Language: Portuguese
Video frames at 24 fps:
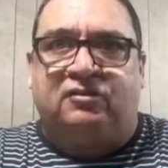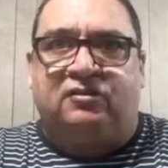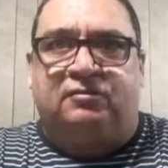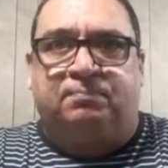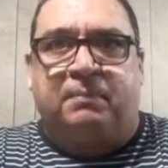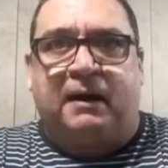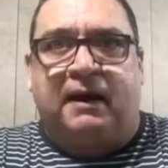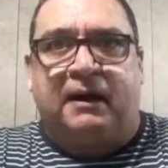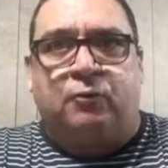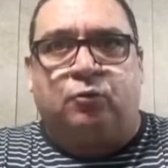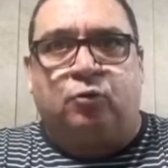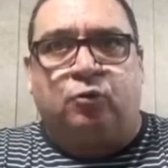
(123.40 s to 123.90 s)

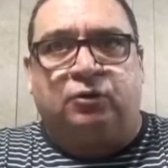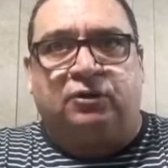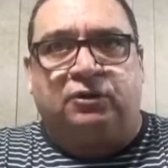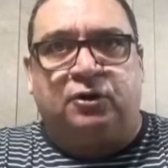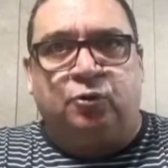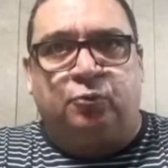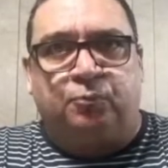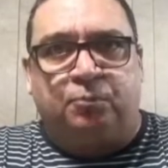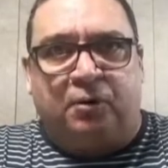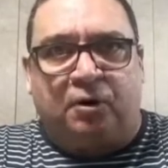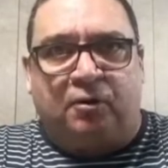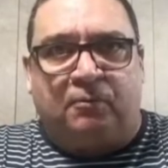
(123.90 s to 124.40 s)
para conter
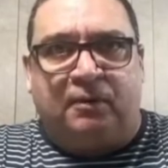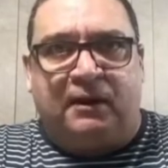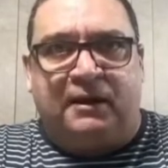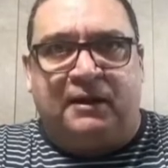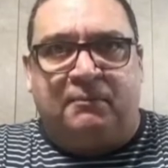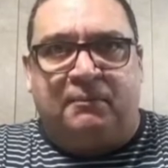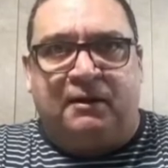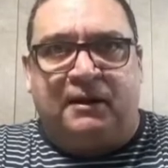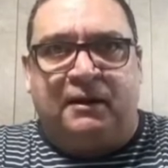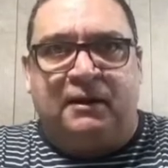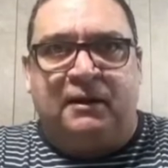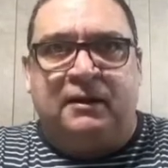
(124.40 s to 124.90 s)
o
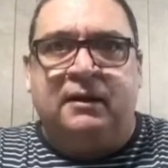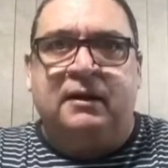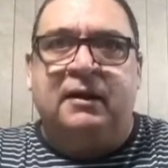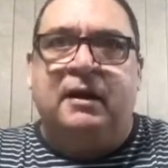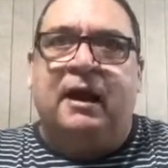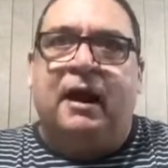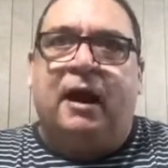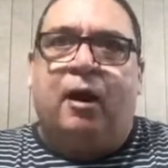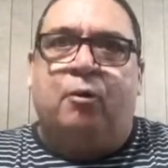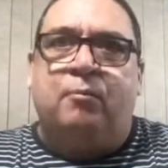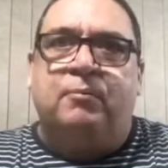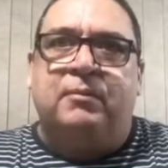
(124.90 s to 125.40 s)
problema,
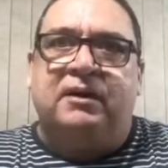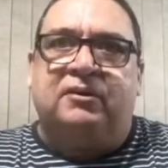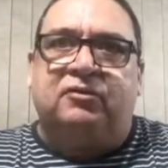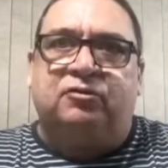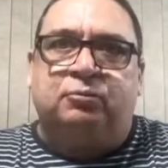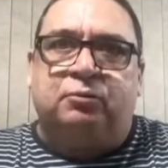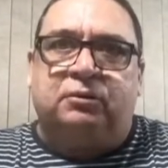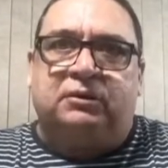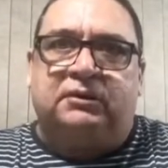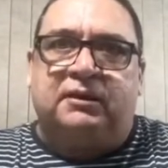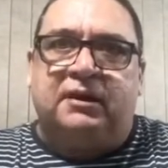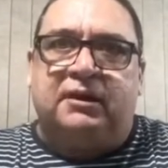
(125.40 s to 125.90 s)
ao
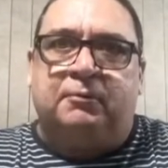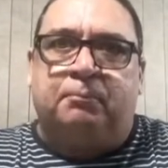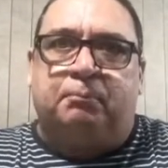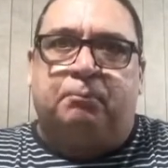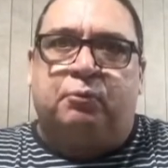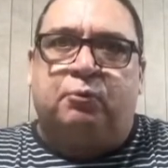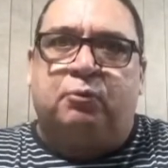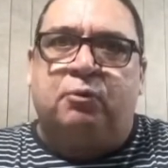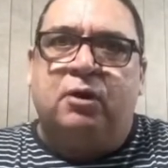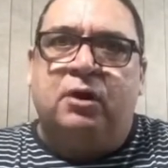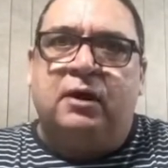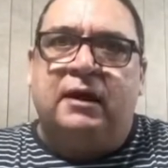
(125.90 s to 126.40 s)
mesmo
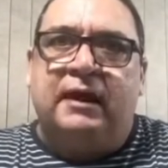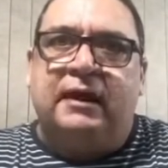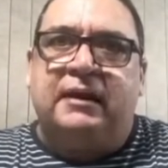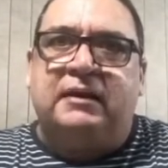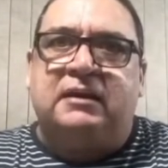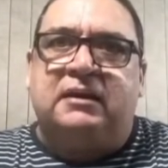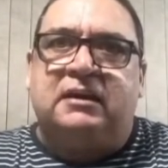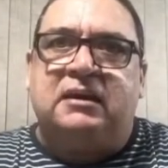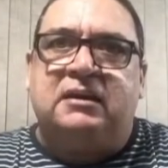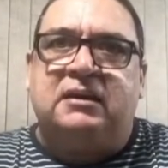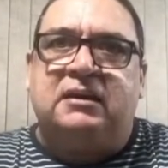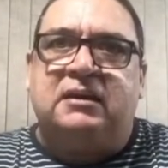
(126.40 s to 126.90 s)
tempo em
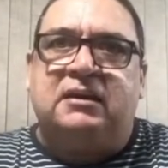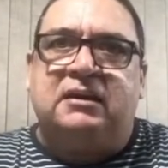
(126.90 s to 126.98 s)
que